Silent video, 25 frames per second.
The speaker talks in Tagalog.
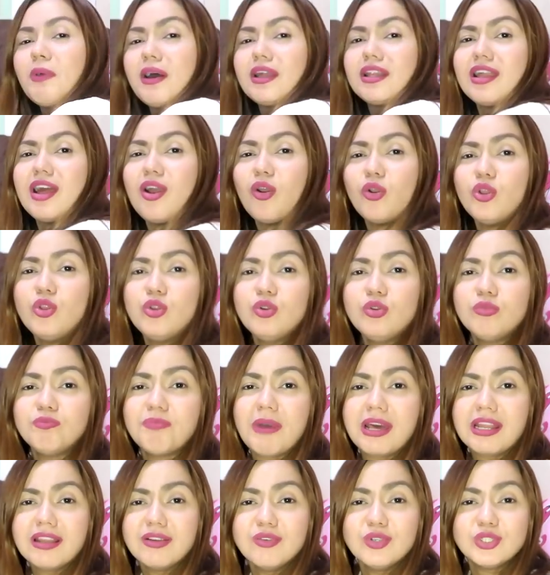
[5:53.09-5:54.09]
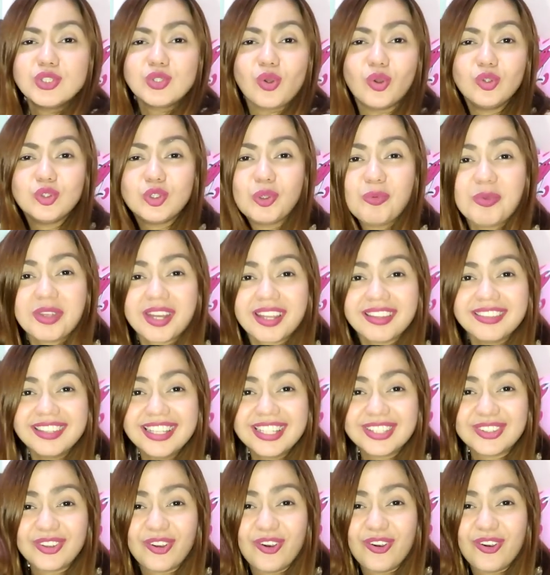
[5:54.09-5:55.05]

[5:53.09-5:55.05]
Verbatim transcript: Parang ako yung, parang gusto kong tumira dito.